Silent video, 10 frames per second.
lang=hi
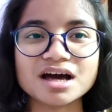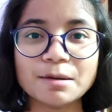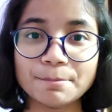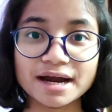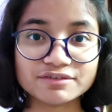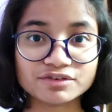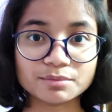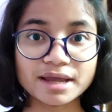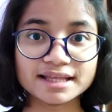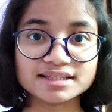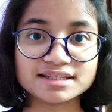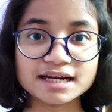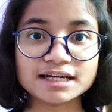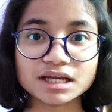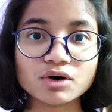अपार्ट फ्रॉम
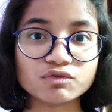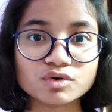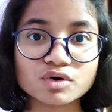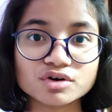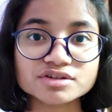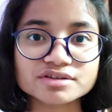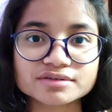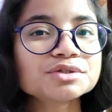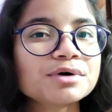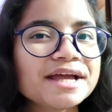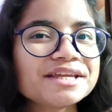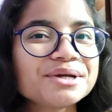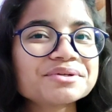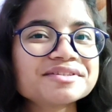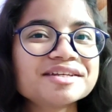एनसीआरटी ऑफ कोर्स सो आई
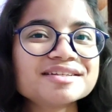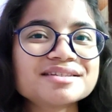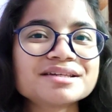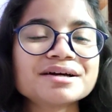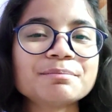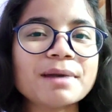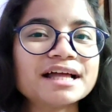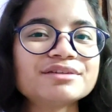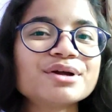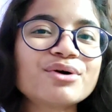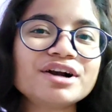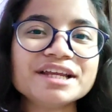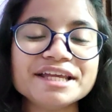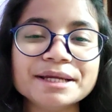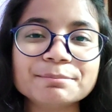यूज दिस पाथवे
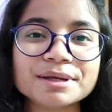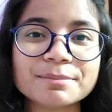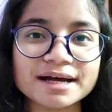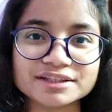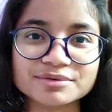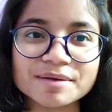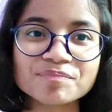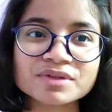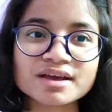कॉल्ड ई एम पी पाथवे